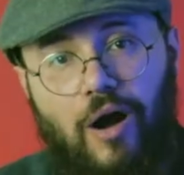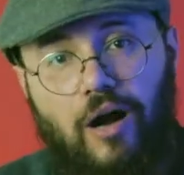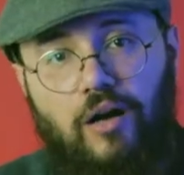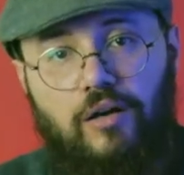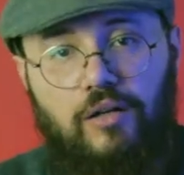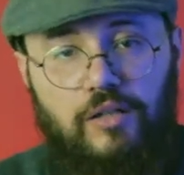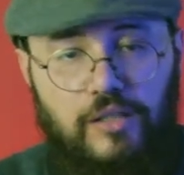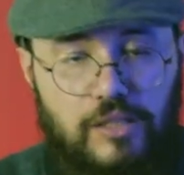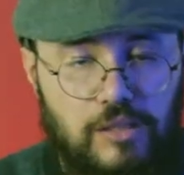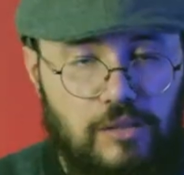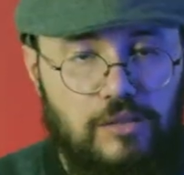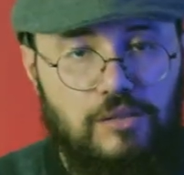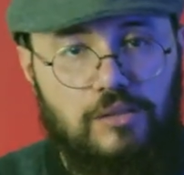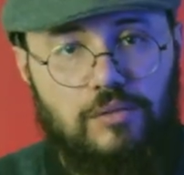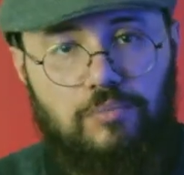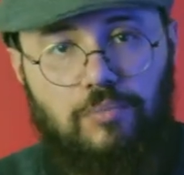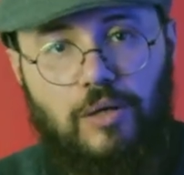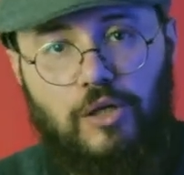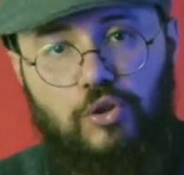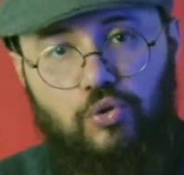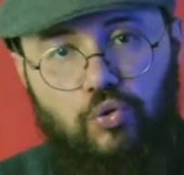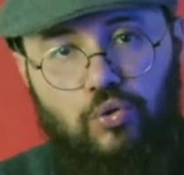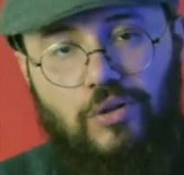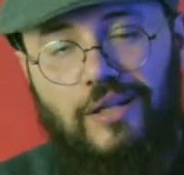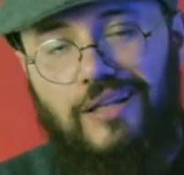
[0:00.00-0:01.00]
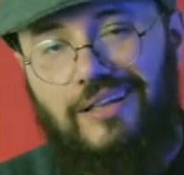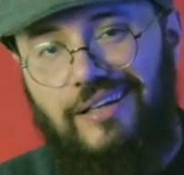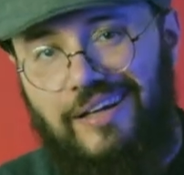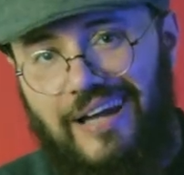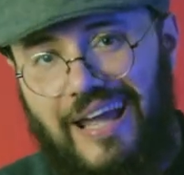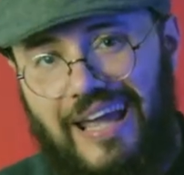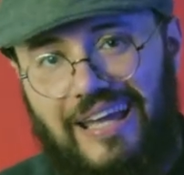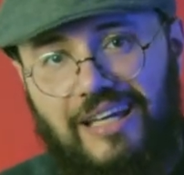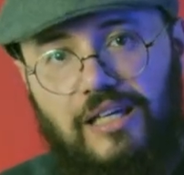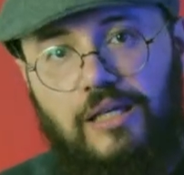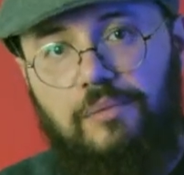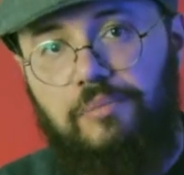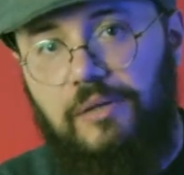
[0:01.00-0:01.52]
عقيد برضو
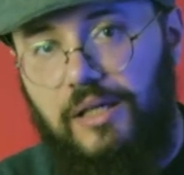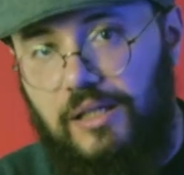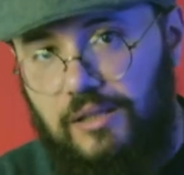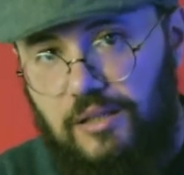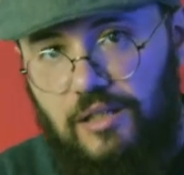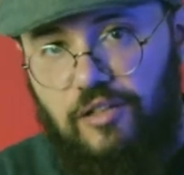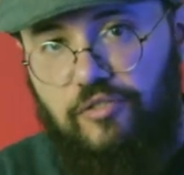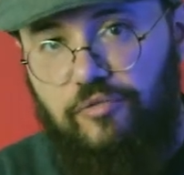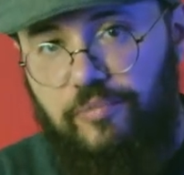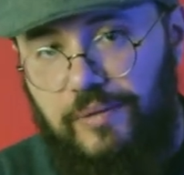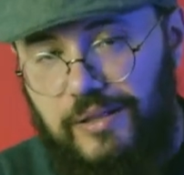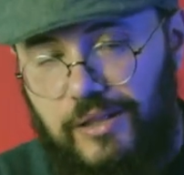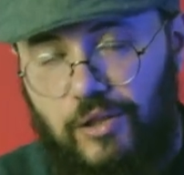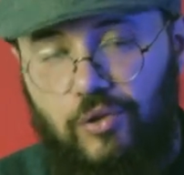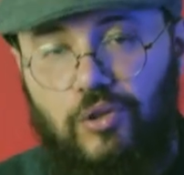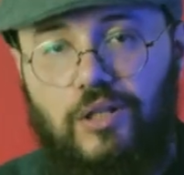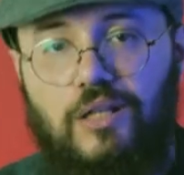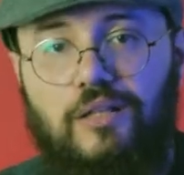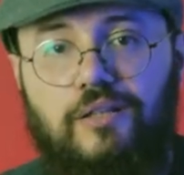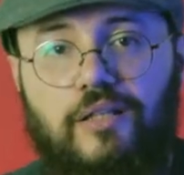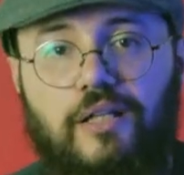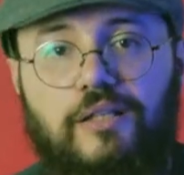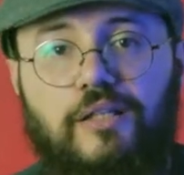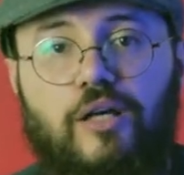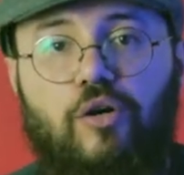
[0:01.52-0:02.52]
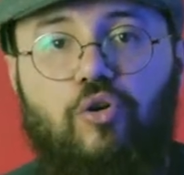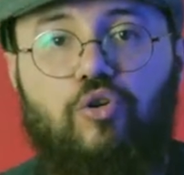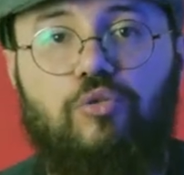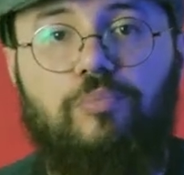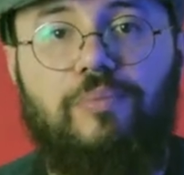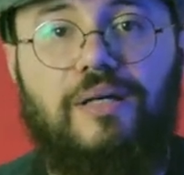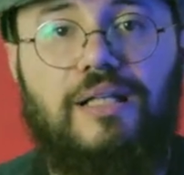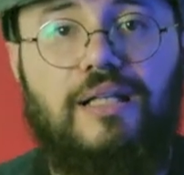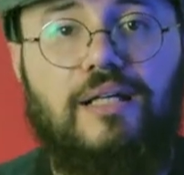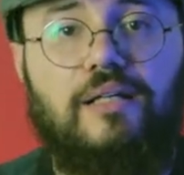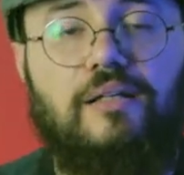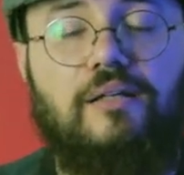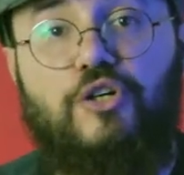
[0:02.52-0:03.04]
الرانك بيختلف من دولة للتانية خد
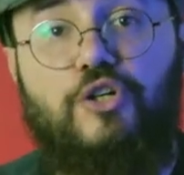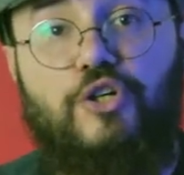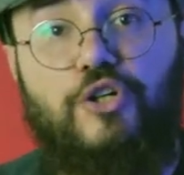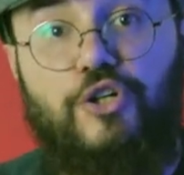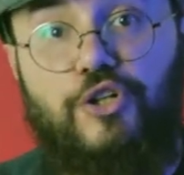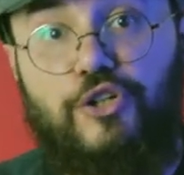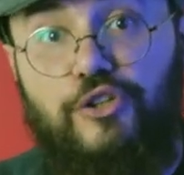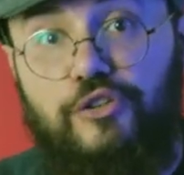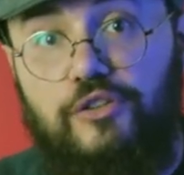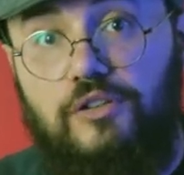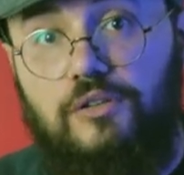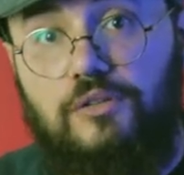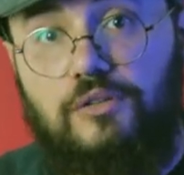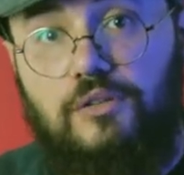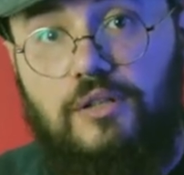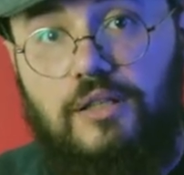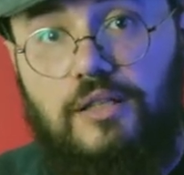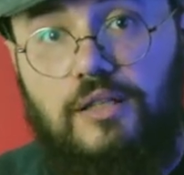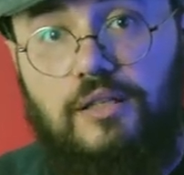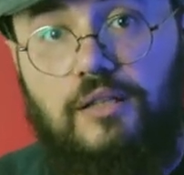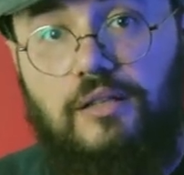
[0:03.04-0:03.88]
بالك كيرنل